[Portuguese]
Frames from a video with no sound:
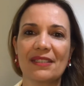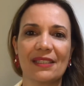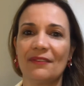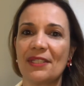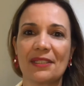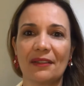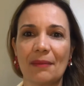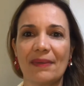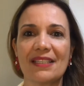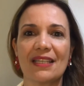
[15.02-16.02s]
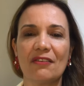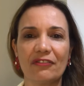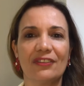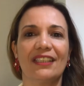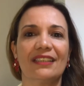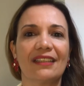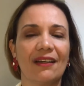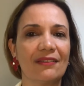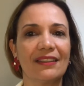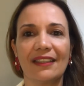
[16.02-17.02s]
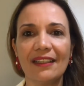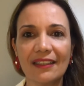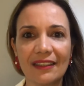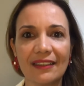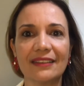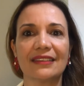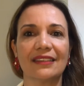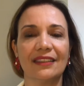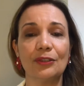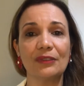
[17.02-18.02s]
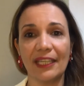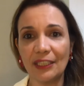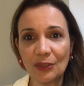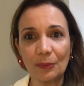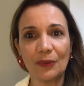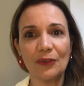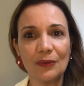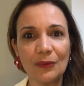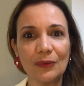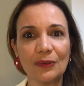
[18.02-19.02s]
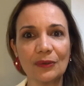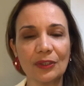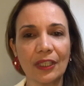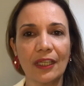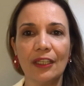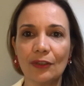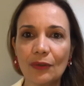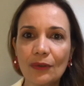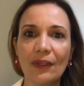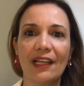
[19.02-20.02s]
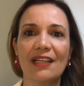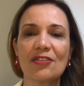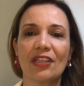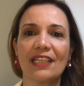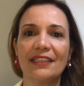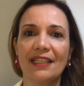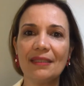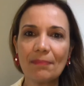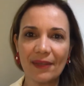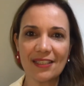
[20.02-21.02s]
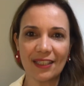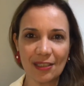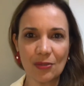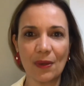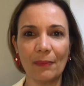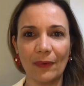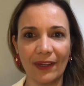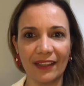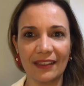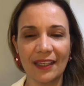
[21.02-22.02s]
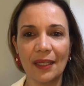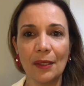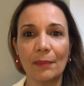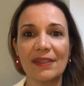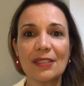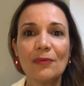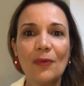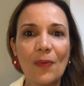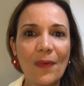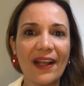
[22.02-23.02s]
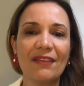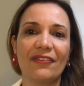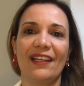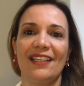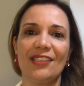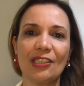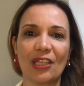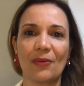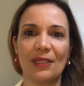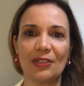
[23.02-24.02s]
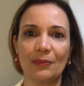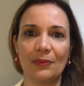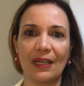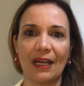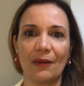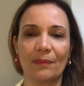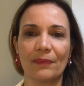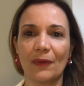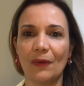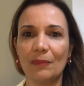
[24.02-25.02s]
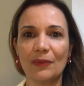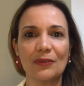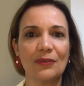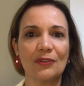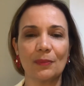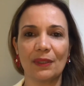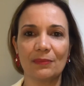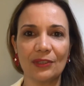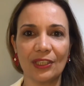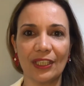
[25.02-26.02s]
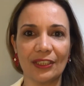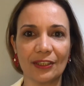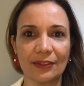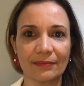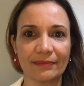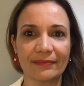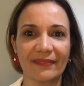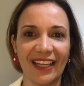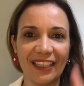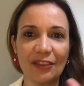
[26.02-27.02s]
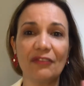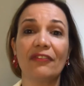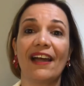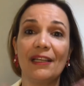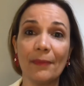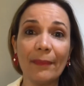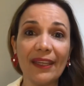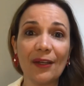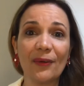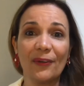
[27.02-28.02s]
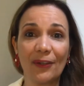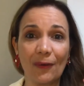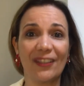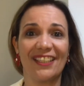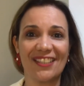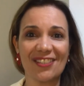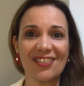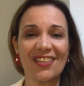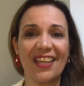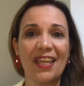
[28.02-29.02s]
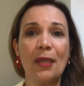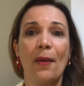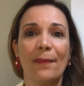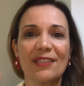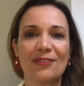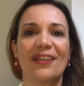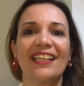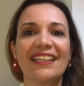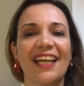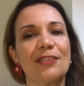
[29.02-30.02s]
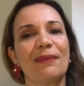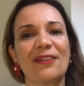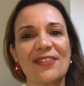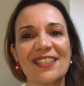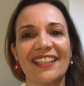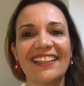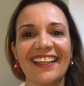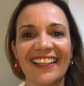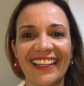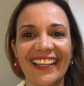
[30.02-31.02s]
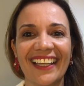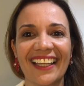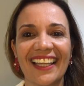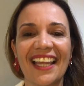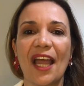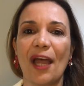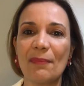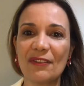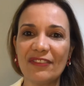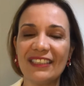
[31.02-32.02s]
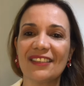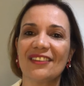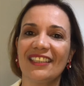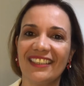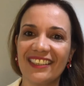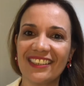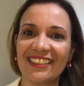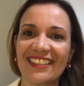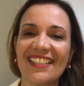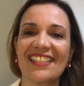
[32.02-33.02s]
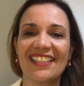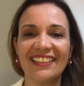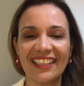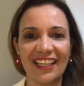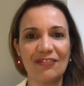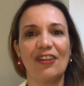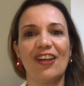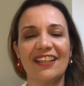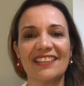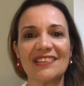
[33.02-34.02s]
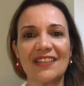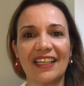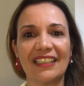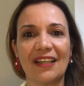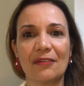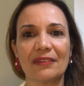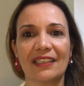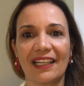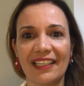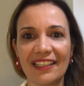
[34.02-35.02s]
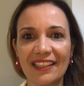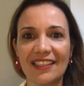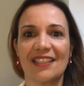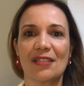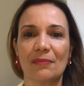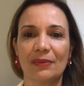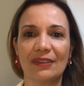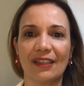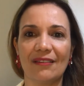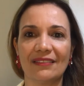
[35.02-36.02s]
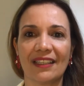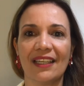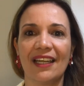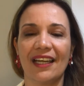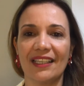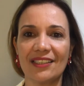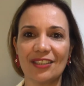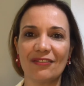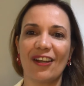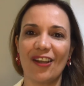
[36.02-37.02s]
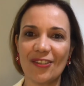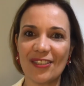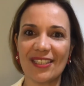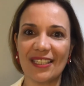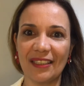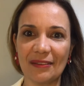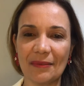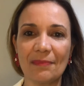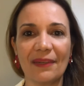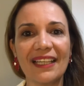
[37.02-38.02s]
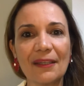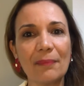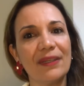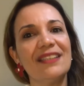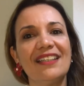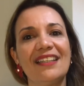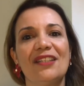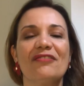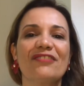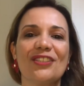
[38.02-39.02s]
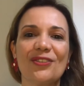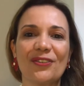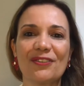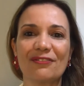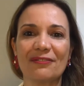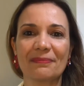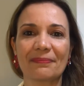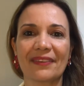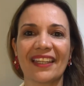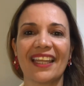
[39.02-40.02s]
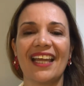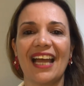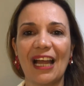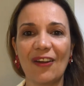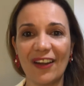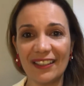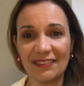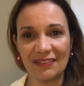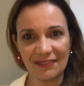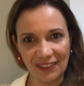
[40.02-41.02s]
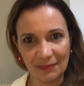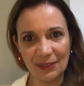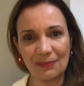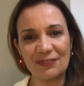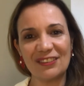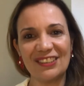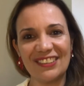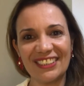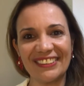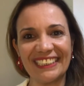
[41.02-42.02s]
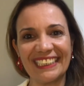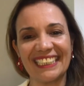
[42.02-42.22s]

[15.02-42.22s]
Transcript: ensino a passar o fio dental em criança, eu testo produtos, tudo relacionado à limpeza da sua boca. Mas eu nunca falei de enxaguante bucal ou produtos para bochecha. Ato falho meu, eu reconheço mas nunca é tarde para consertar, né? Aproveitando a deixa, se inscreve logo aqui no canal, clica aqui nesse botão, ativa logo o sino para não perder nenhum vídeo novo. Agora, vamos para o vídeo de hoje.